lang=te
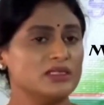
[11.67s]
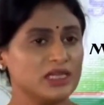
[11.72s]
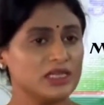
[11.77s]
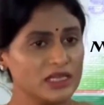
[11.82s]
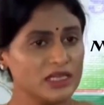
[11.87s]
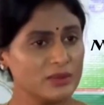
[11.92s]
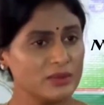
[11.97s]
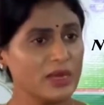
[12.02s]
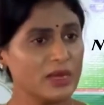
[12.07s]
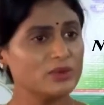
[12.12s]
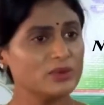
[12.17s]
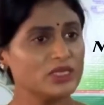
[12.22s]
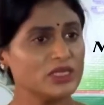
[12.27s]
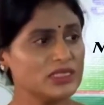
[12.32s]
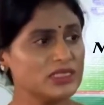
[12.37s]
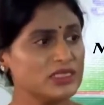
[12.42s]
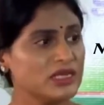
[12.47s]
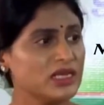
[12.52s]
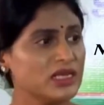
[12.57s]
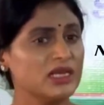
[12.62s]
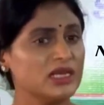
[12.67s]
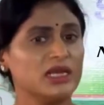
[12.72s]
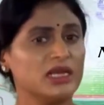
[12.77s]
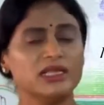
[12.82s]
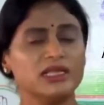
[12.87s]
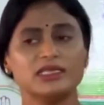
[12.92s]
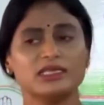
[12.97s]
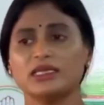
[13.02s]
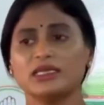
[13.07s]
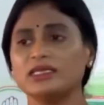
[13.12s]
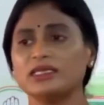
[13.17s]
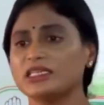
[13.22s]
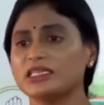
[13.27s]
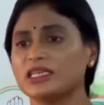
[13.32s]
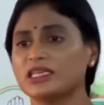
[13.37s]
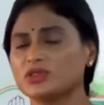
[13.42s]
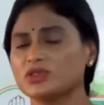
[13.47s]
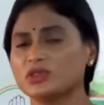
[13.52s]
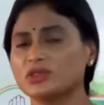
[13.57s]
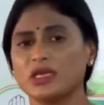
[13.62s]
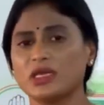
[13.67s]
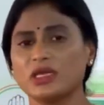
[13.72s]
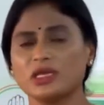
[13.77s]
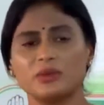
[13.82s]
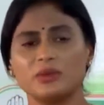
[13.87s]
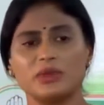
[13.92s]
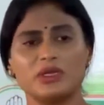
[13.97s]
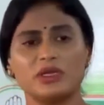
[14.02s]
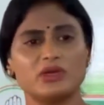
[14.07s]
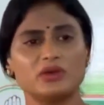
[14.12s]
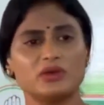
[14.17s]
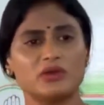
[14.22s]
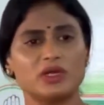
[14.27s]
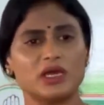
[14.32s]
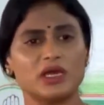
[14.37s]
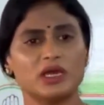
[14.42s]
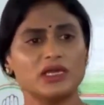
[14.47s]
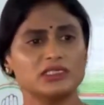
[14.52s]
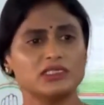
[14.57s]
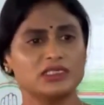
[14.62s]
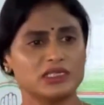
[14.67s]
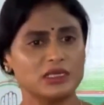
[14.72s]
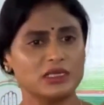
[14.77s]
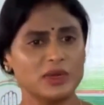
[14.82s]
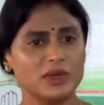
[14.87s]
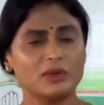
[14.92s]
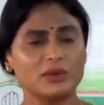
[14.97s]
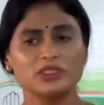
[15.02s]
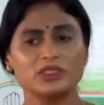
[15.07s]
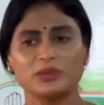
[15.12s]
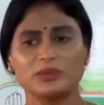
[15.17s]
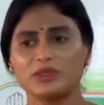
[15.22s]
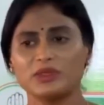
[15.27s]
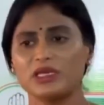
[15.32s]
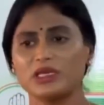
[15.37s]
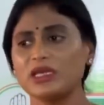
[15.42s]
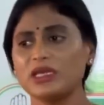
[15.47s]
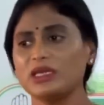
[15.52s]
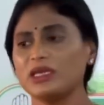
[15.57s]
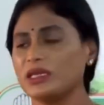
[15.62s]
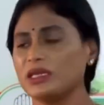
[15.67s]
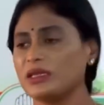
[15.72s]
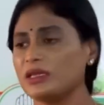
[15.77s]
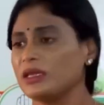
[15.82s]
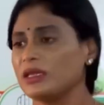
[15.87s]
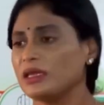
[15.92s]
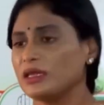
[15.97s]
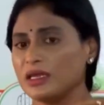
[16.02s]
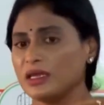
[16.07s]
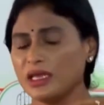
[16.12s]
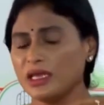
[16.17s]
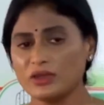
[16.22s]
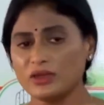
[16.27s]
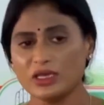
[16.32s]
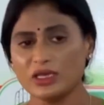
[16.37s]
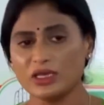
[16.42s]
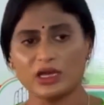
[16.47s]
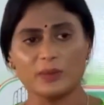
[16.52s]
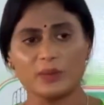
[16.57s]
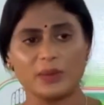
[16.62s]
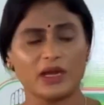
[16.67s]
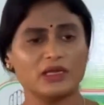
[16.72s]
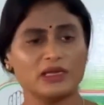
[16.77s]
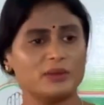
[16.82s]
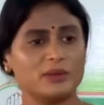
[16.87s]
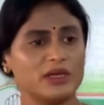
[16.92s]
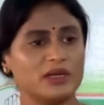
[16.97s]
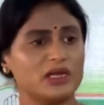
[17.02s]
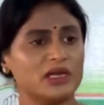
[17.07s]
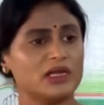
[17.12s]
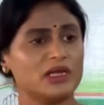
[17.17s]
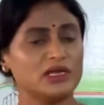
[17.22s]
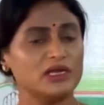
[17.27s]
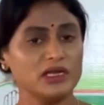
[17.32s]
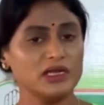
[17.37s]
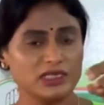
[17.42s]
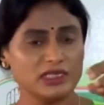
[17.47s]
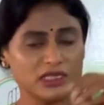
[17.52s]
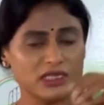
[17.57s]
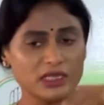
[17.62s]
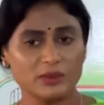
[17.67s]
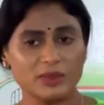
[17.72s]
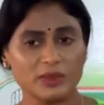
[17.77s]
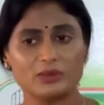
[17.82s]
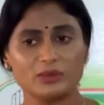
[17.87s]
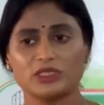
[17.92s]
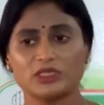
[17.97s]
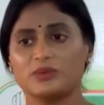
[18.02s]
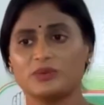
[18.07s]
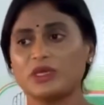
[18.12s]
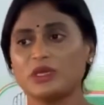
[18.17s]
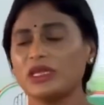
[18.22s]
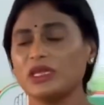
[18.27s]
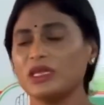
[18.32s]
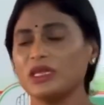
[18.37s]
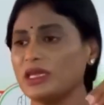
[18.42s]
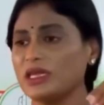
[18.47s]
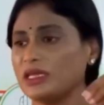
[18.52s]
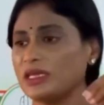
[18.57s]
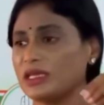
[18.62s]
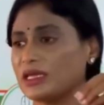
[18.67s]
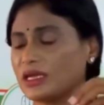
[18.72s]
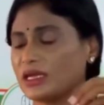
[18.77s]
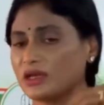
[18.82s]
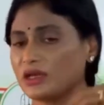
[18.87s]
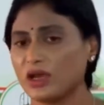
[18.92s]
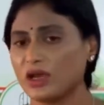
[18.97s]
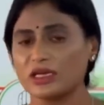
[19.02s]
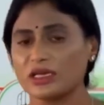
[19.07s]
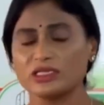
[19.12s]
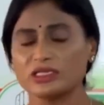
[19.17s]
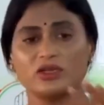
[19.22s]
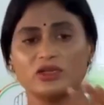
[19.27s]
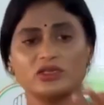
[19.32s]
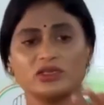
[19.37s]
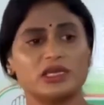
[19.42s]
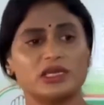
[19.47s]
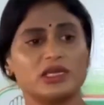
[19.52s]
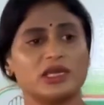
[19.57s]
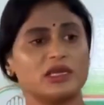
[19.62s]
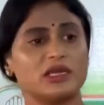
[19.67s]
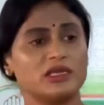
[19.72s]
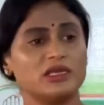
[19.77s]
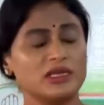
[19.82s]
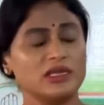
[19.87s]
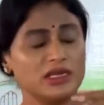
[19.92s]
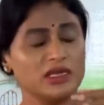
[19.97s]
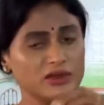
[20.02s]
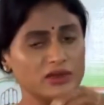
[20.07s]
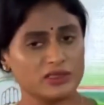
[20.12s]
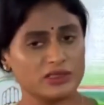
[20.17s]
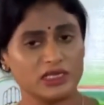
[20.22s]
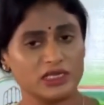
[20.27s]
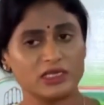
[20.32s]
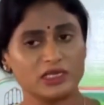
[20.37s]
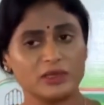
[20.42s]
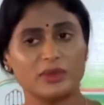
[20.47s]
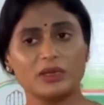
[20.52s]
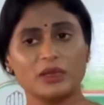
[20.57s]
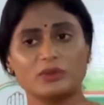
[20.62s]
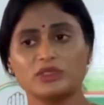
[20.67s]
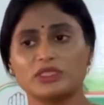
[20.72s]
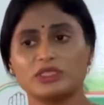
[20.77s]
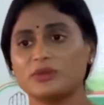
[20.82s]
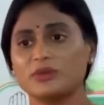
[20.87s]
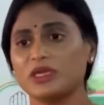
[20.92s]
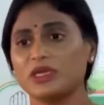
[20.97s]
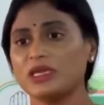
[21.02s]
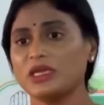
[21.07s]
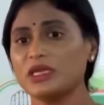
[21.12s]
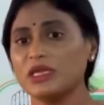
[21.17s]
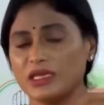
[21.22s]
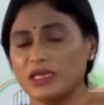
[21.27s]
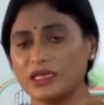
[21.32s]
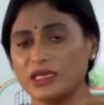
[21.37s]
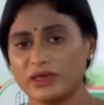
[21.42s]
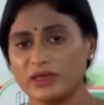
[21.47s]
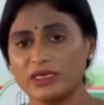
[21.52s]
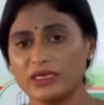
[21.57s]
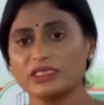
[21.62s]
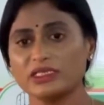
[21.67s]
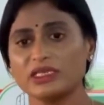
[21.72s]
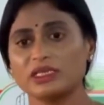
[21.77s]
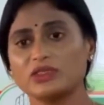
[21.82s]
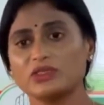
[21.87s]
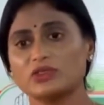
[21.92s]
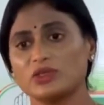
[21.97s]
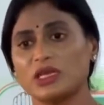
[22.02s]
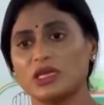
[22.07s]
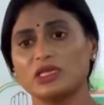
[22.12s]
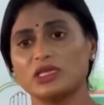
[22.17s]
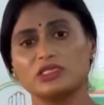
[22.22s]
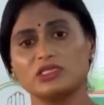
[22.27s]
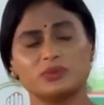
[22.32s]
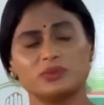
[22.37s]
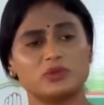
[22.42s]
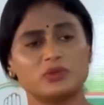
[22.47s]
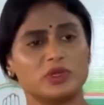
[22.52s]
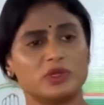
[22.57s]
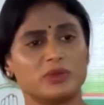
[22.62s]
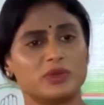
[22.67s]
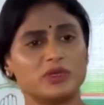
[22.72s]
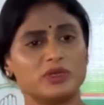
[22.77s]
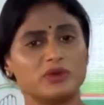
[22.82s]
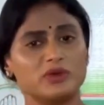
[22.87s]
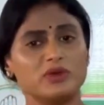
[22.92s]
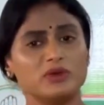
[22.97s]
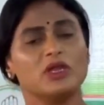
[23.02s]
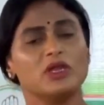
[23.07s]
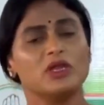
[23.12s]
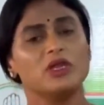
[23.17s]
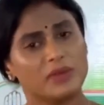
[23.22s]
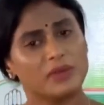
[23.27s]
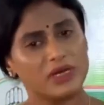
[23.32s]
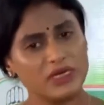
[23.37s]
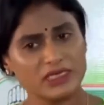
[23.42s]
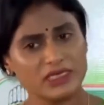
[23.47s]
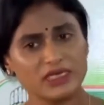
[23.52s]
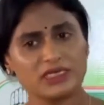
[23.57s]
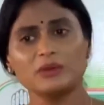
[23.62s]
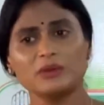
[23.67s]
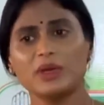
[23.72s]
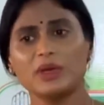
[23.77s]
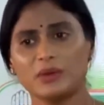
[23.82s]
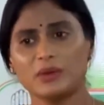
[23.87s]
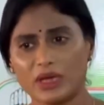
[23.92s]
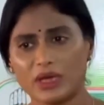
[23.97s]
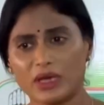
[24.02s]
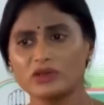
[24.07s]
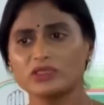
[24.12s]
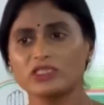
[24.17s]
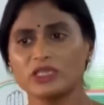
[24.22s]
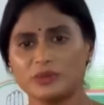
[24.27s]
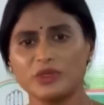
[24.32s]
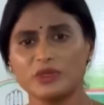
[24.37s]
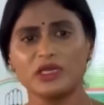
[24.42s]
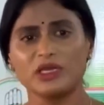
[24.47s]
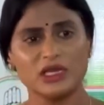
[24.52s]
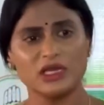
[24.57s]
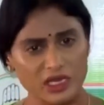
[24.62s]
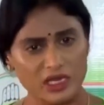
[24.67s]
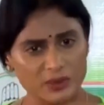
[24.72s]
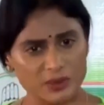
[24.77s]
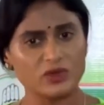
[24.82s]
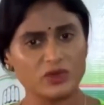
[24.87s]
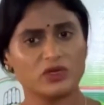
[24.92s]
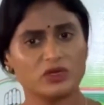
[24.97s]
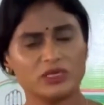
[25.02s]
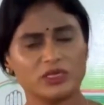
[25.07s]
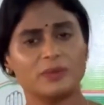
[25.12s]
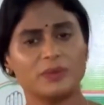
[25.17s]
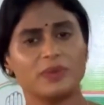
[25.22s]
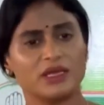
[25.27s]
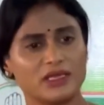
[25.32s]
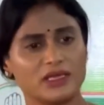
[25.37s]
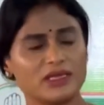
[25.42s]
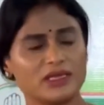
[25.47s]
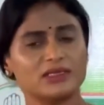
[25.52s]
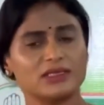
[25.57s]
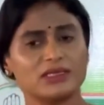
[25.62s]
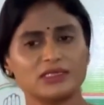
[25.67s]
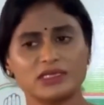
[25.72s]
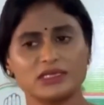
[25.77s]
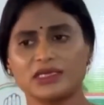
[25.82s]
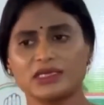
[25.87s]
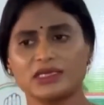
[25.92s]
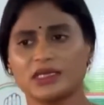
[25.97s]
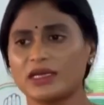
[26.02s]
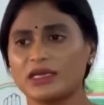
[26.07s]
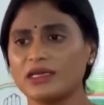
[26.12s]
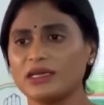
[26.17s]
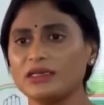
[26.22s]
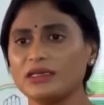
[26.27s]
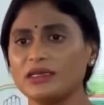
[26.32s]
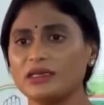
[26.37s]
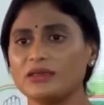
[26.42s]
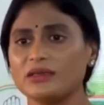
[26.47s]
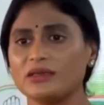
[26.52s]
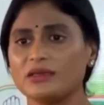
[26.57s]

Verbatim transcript: చంద్రబాబు చేస్తేనే నేను ఇవన్నీ చేస్తున్నానని మీరు అంటున్నారే చంద్రబాబు చెప్తేనే నేను నేను ఇక్కడ పార్టీ పెట్టానని చంద్రబాబు చెప్తేనే నేను ఇక్కడ కాంగ్రెస్లో చేరారని నేను చంద్రబాబు చెప్తేనే నేను ఇవన్నీ చేస్తున్నానని చెప్తున్నా మీరు మరి చంద్రబాబు గారు చెప్తేనే నేను మీకోసం పాదయాత్ర చేశానండి